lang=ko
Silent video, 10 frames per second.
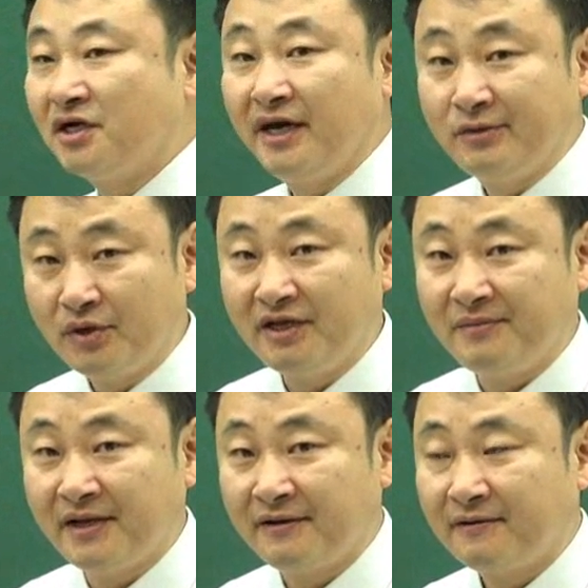정해 놓게
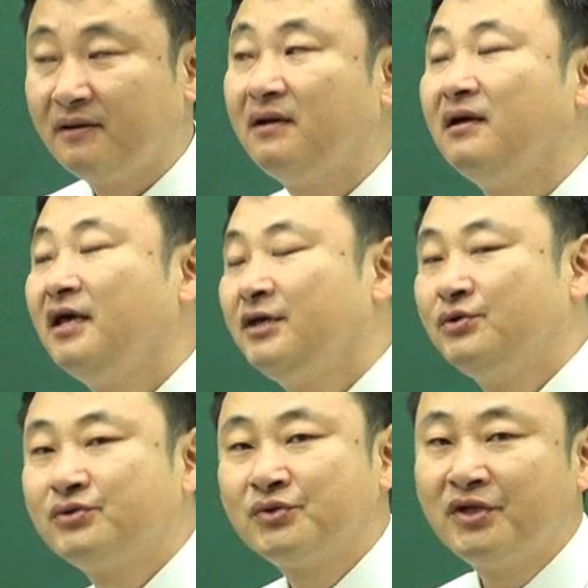됩니다.
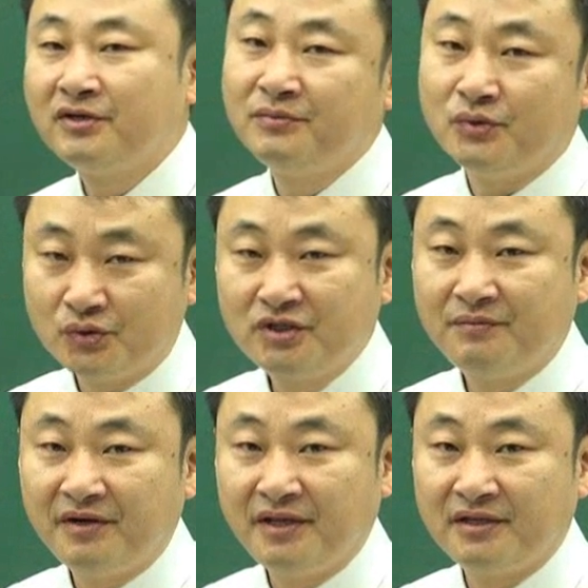이후 중대금
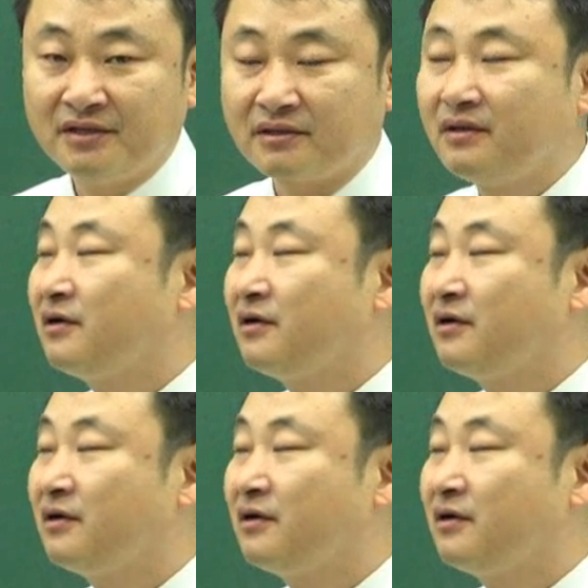60%